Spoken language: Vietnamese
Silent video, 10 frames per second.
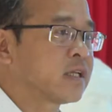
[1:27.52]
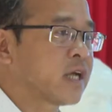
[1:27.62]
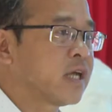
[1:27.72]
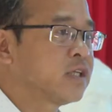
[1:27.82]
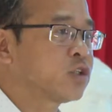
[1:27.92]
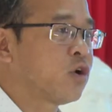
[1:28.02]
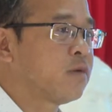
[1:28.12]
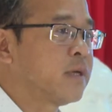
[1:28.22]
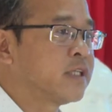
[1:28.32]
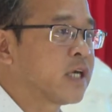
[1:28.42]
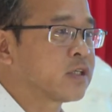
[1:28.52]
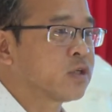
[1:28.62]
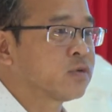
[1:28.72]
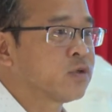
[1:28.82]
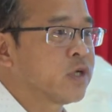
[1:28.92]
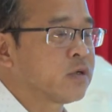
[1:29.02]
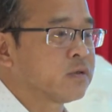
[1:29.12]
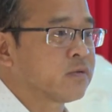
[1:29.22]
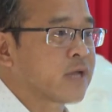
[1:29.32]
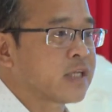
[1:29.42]
cho các ban ngành đoàn thể, các
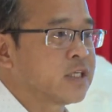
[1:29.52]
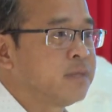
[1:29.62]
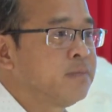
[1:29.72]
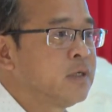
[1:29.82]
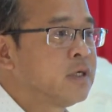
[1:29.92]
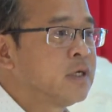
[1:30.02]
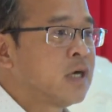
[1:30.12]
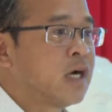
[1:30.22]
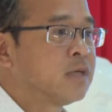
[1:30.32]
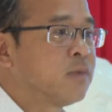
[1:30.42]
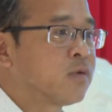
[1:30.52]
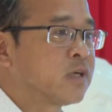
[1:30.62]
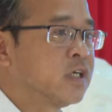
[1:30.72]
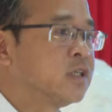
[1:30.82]
tổ dân phố ra quân dọn dẹp